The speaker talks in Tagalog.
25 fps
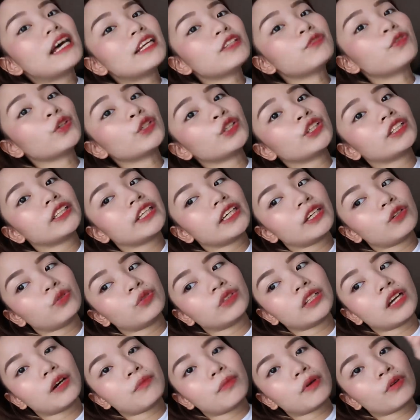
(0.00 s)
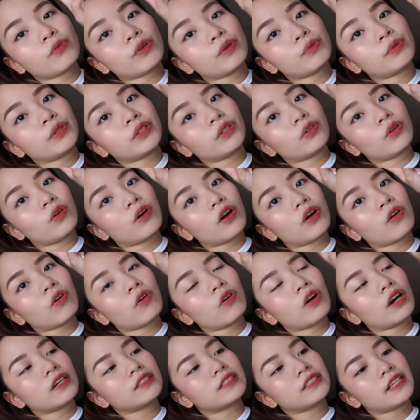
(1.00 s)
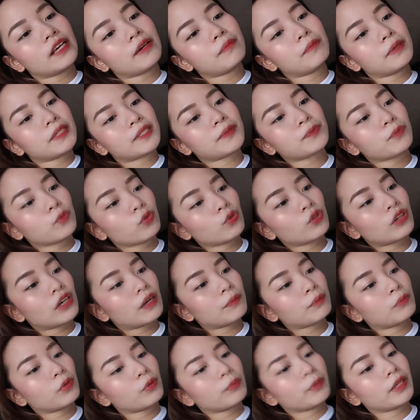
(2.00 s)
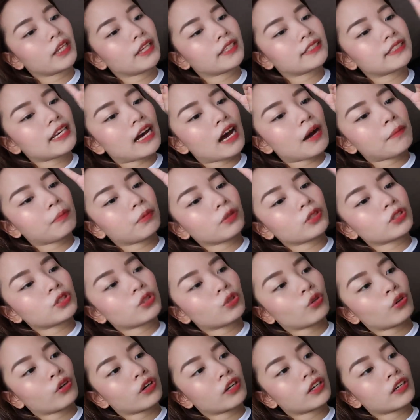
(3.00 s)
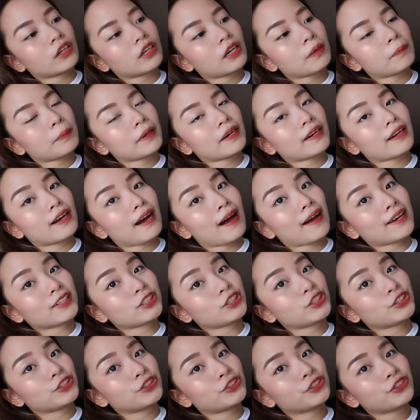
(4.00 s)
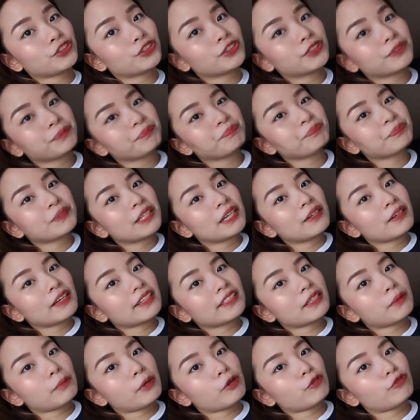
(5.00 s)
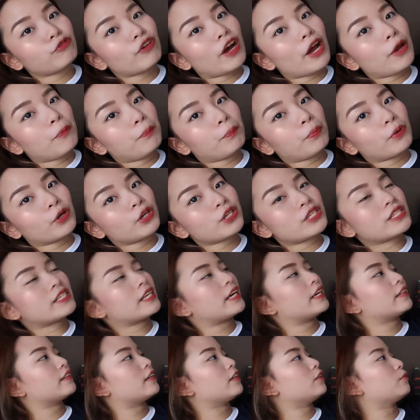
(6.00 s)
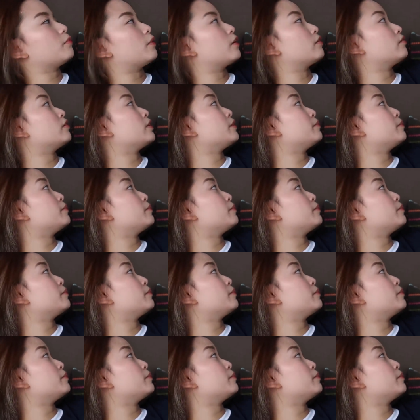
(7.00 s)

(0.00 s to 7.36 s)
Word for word: Plans for today, una, magwi-withdraw ako kasi mas murang bumili sa Apple Store kapag cash kasi may 5% ano ba,